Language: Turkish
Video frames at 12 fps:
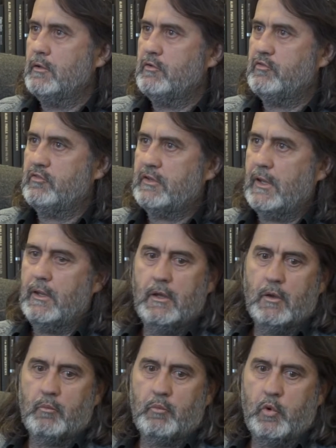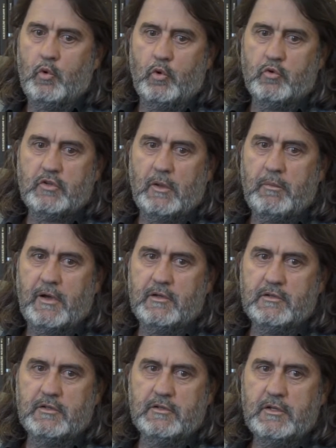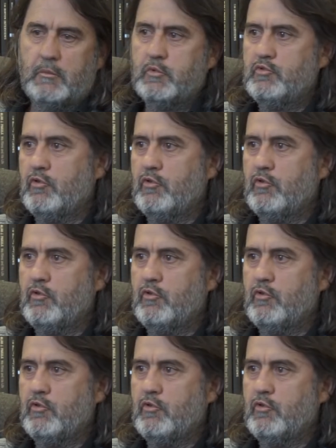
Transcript: İşte bu konuda bakıldığında bu